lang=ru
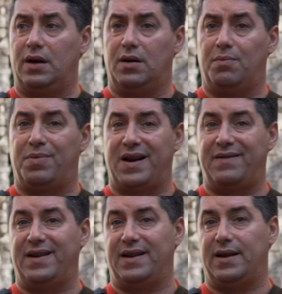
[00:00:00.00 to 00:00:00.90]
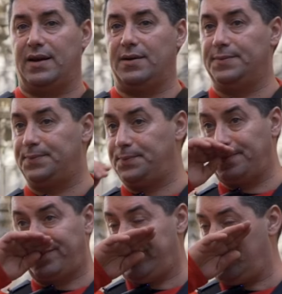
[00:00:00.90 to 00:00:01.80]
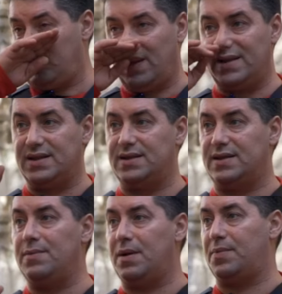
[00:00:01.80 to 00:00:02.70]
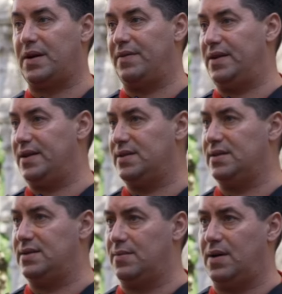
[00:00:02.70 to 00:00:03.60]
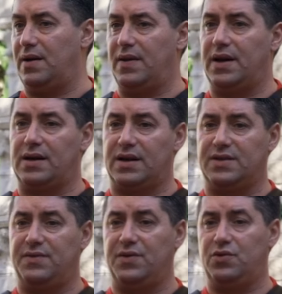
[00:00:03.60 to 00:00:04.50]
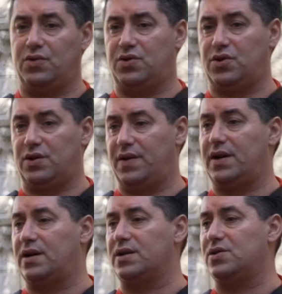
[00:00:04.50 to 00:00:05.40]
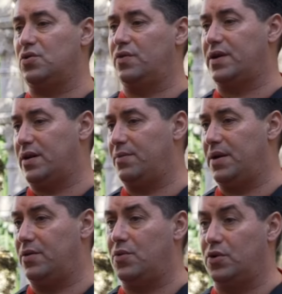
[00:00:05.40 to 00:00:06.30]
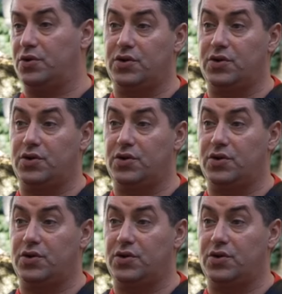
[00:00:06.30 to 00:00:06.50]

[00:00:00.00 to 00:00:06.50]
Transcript: А правильная система, правильная система, она как раз ведет человека к основе корабельного бога.